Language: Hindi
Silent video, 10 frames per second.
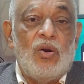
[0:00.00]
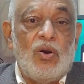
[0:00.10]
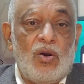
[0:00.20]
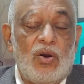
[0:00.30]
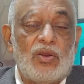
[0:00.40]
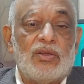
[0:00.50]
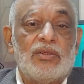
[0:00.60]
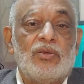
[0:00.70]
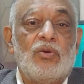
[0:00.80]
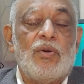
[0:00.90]
और
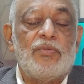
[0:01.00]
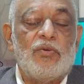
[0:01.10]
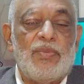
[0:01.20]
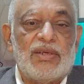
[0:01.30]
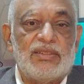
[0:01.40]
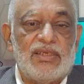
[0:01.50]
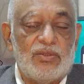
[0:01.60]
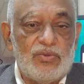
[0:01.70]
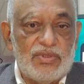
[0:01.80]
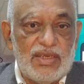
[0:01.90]
गवर्नमेंट ऑफ पाकिस्तान
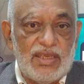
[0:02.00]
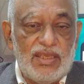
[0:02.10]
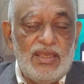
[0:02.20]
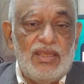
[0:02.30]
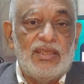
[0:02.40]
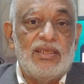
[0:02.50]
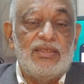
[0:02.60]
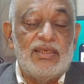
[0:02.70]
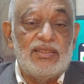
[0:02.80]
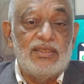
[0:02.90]
को कहें कि
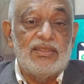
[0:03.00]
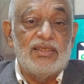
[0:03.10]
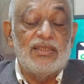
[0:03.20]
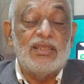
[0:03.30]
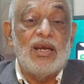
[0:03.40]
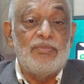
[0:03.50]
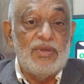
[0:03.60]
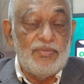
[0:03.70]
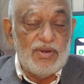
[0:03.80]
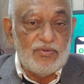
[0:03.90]
जल्द से जल्द अपना
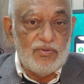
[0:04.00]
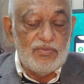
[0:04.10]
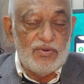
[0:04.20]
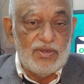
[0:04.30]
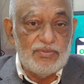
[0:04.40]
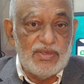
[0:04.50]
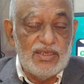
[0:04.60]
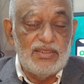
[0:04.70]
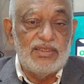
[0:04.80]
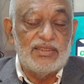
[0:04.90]
प्लेटफॉर्म डेवलप करे
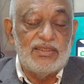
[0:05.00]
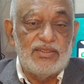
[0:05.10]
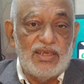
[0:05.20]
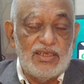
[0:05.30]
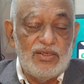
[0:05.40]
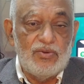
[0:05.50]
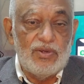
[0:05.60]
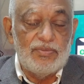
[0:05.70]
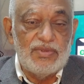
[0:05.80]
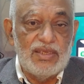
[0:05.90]
जैसे चाइना ने
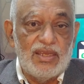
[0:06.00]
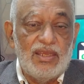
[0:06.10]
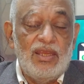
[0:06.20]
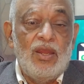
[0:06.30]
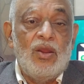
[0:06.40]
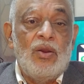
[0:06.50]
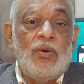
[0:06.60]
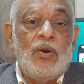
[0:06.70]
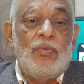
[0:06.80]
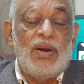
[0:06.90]
डेवलप किया है
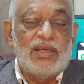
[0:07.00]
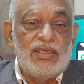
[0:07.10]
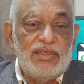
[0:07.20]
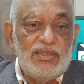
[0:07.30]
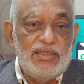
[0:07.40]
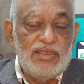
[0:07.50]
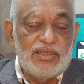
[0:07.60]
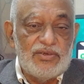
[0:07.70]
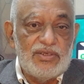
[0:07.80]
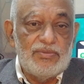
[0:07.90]
बाकी
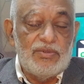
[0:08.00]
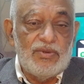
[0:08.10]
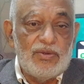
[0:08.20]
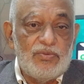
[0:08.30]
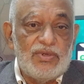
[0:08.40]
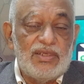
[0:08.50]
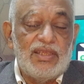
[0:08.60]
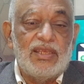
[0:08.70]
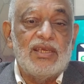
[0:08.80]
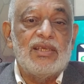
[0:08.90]
कंट्रीज में डेवलप हुआ
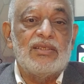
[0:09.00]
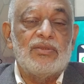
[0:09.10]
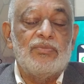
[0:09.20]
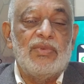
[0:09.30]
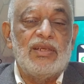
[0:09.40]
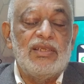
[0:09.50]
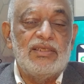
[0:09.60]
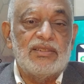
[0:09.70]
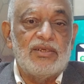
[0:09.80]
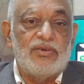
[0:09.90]
देखिए कि मिडल
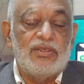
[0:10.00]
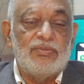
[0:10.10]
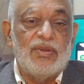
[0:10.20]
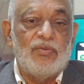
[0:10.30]
ईस्ट कंट्रीज में